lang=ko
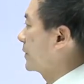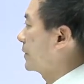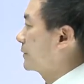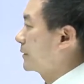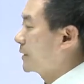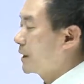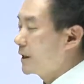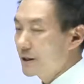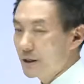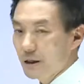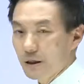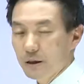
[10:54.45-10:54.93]

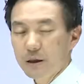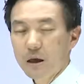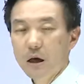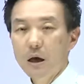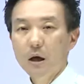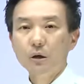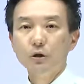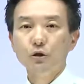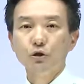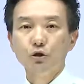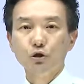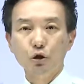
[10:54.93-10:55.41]
대신
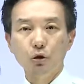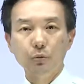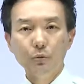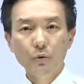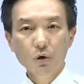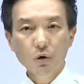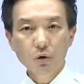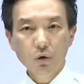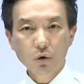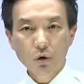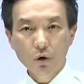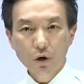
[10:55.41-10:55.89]

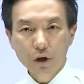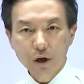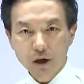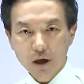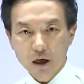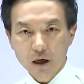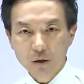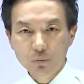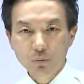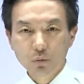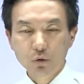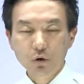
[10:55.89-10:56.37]
점유권에
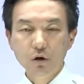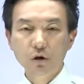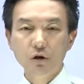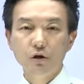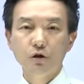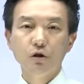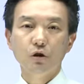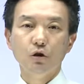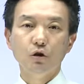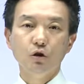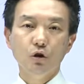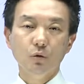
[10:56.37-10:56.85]
기한
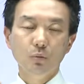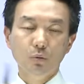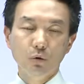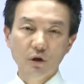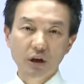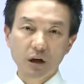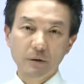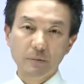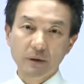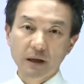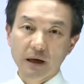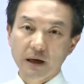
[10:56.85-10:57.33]
물청으로
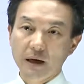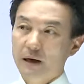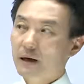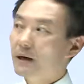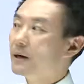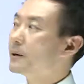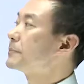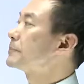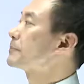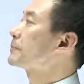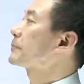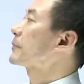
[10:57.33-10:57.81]
보호됩니다.